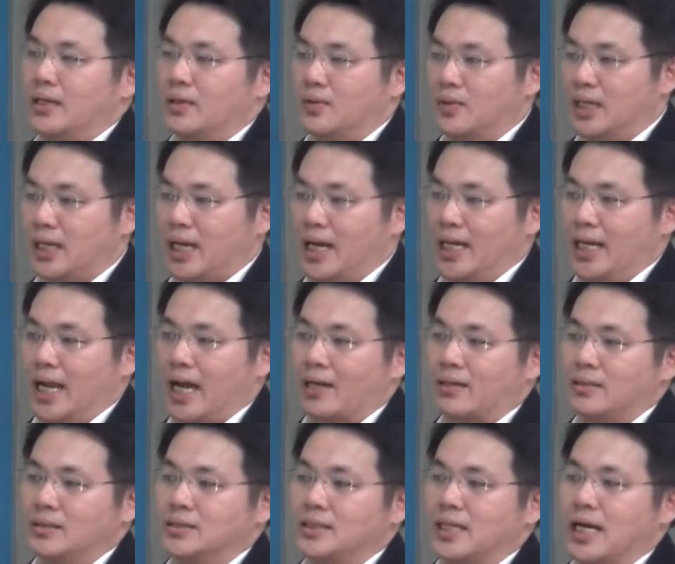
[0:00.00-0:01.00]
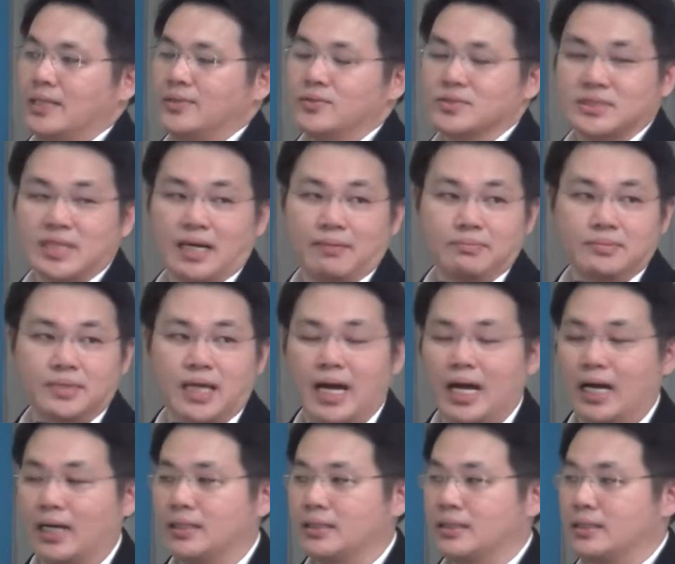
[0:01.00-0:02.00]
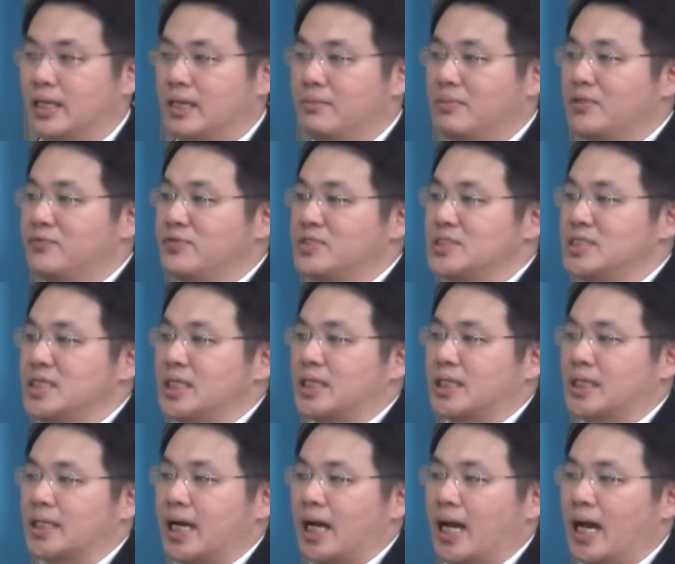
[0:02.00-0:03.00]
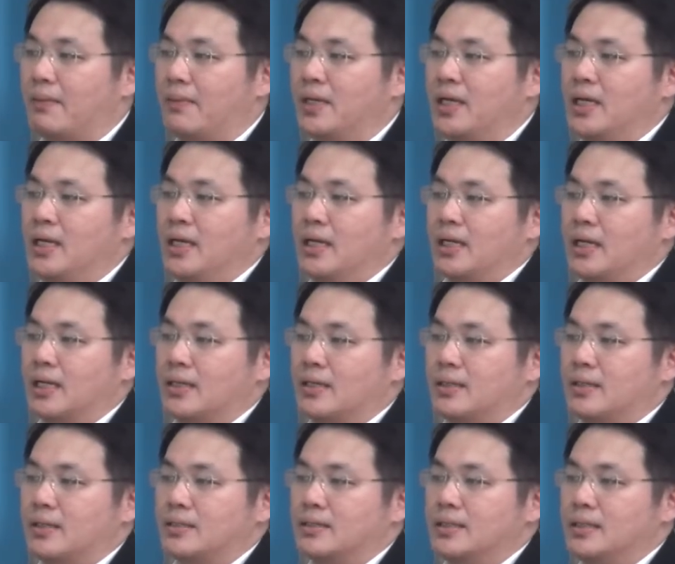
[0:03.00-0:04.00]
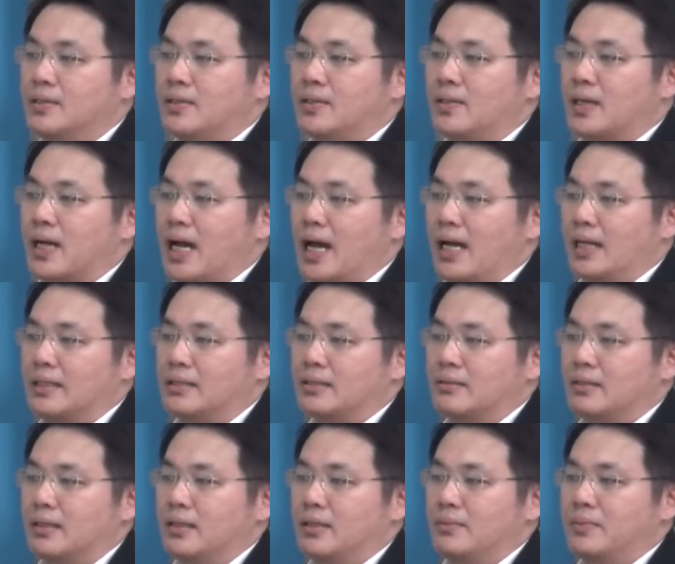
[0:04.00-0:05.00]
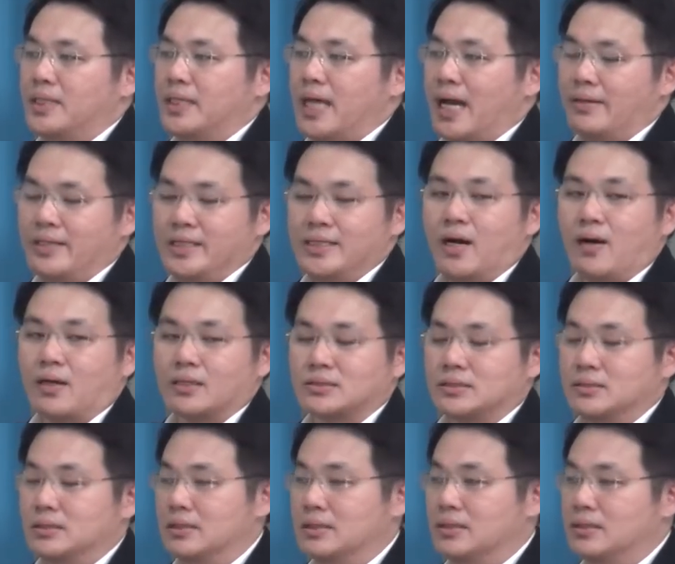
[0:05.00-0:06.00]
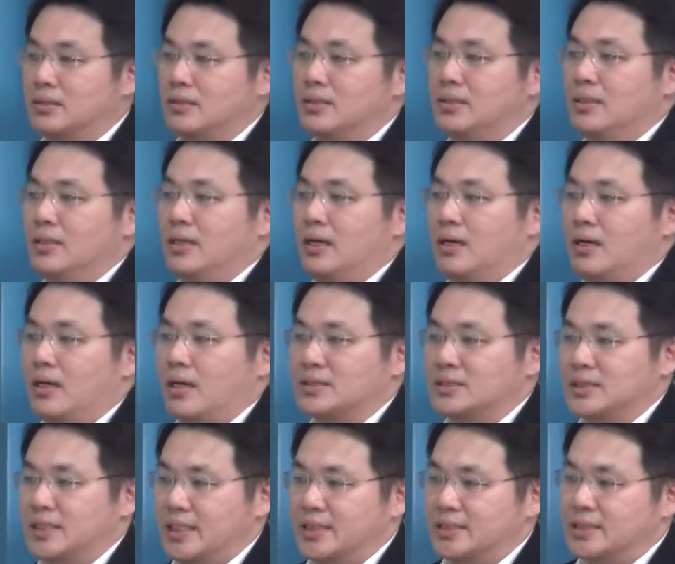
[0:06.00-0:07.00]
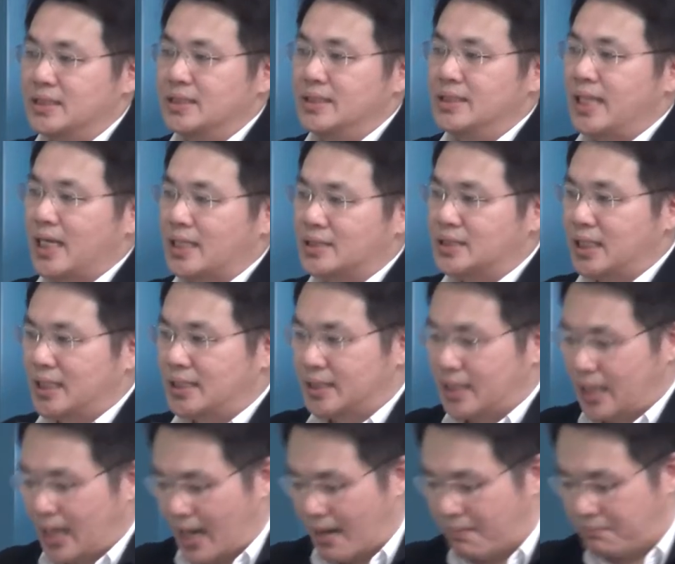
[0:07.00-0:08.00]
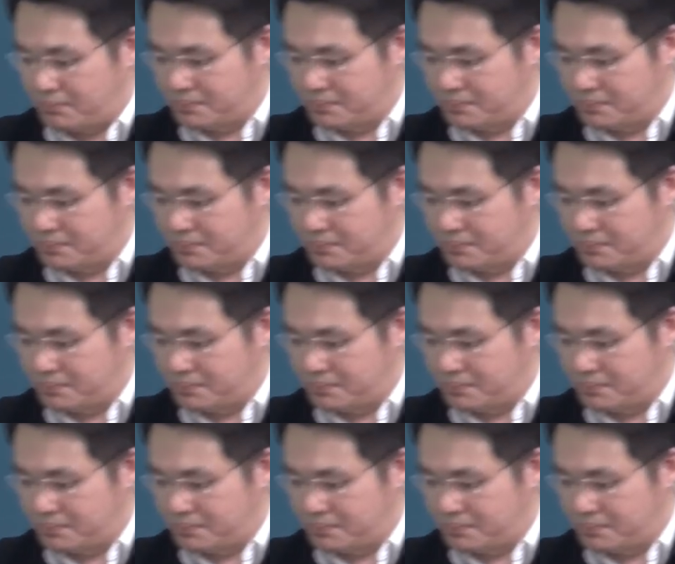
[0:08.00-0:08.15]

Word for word: กลไกหลักก็คือการดูดซับทางเคมีฟิสิกส์นะครับแล้วก็เรื่องของการปฏิกิริยา redox หรือ oxidation reduction นะครับ